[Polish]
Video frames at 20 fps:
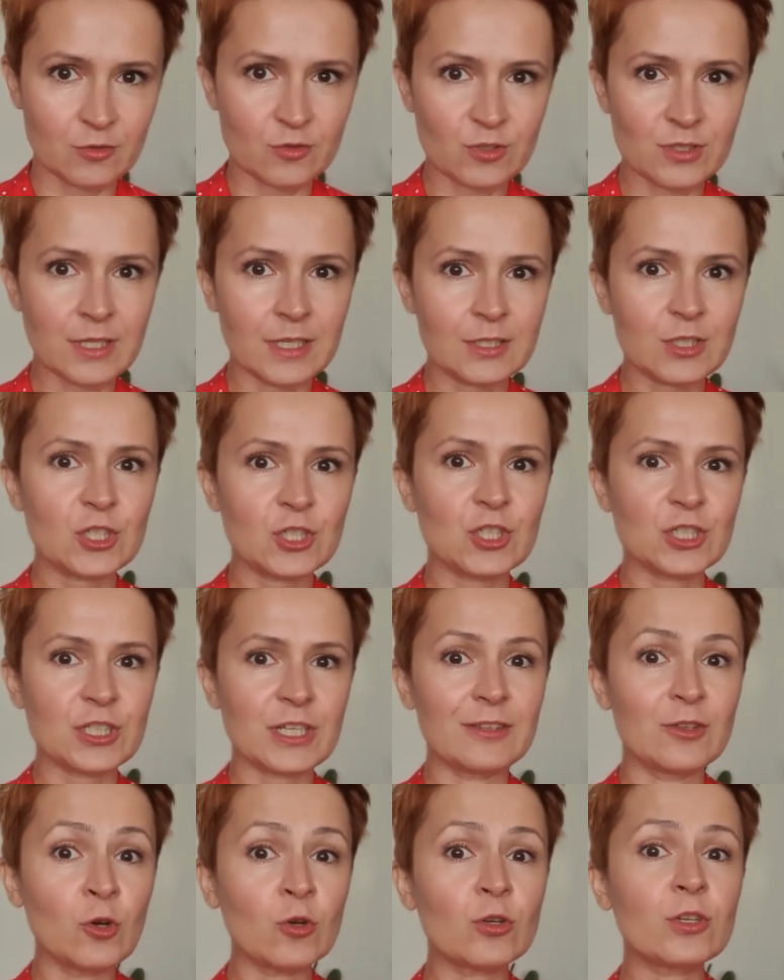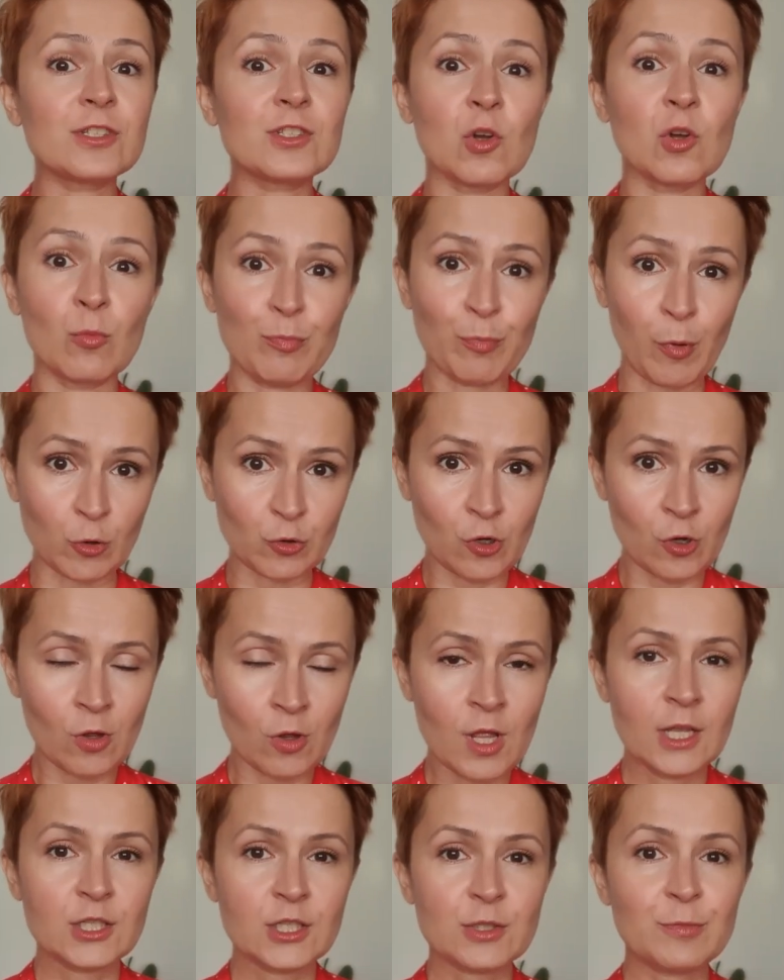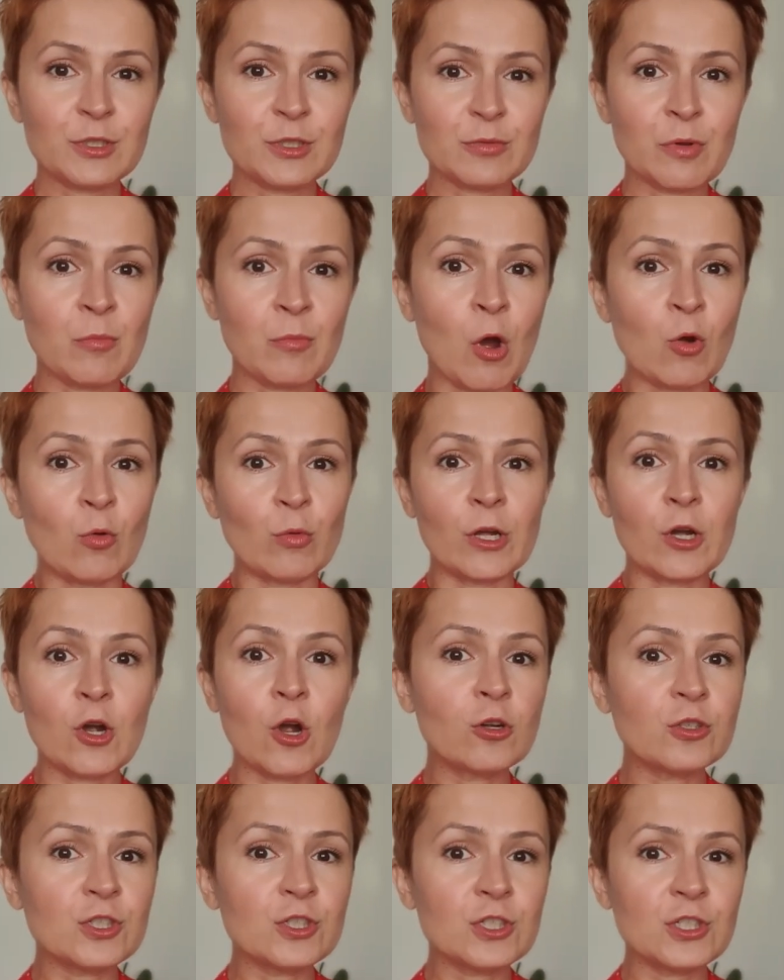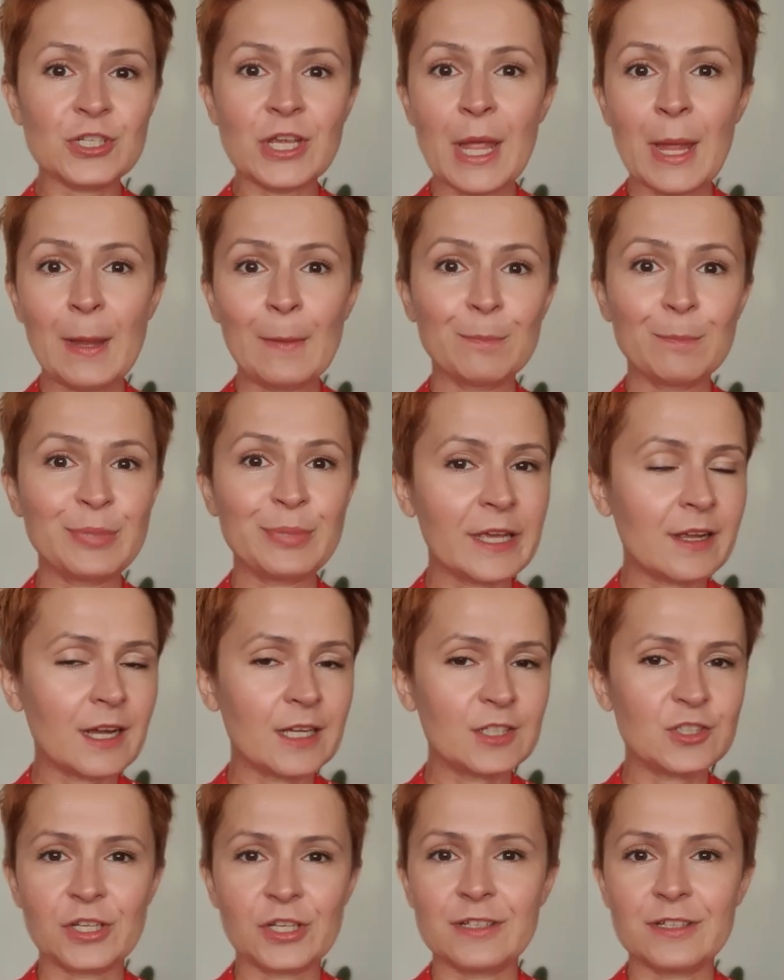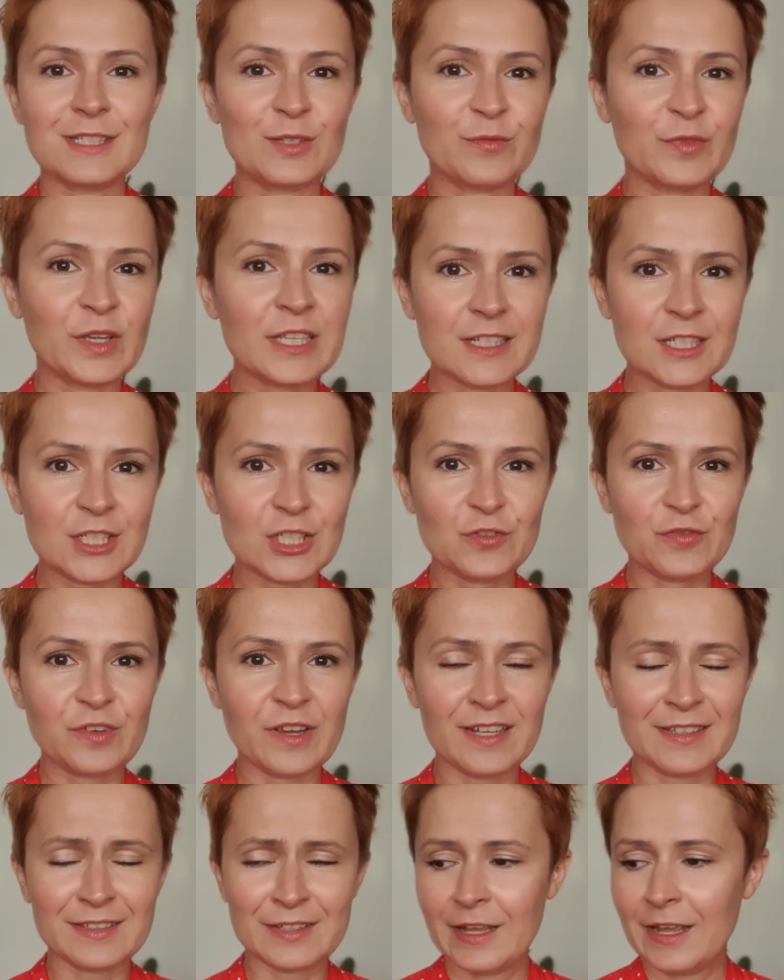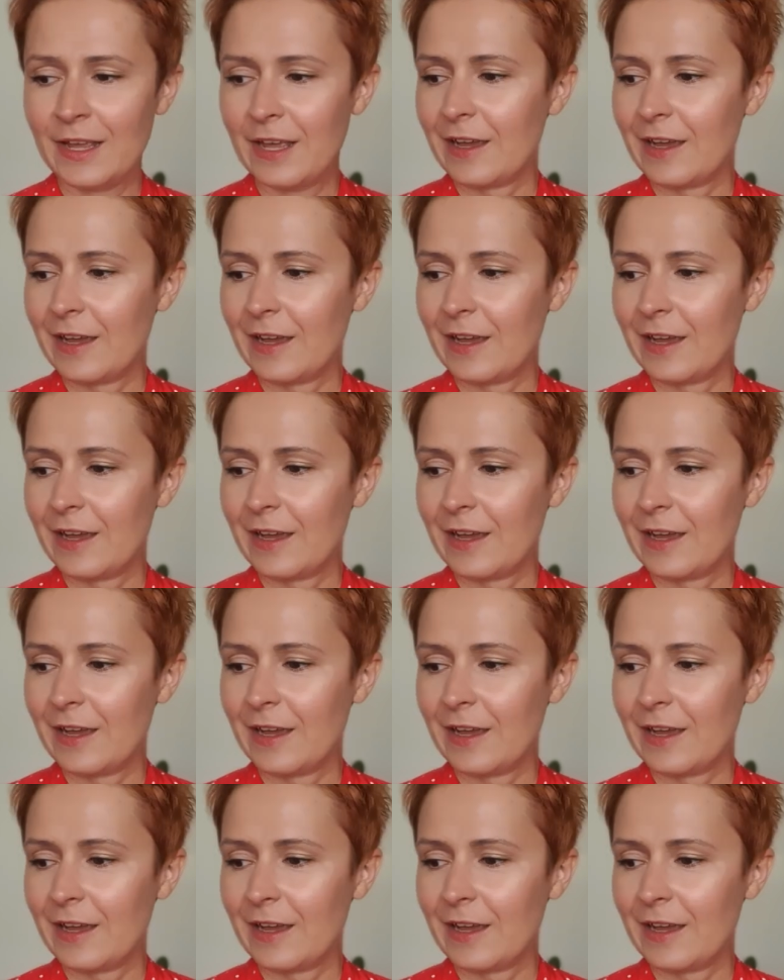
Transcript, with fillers: To znaczy, że nogi są po to, żebyśmy mogły chodzić, biegać, zwiedzać świat,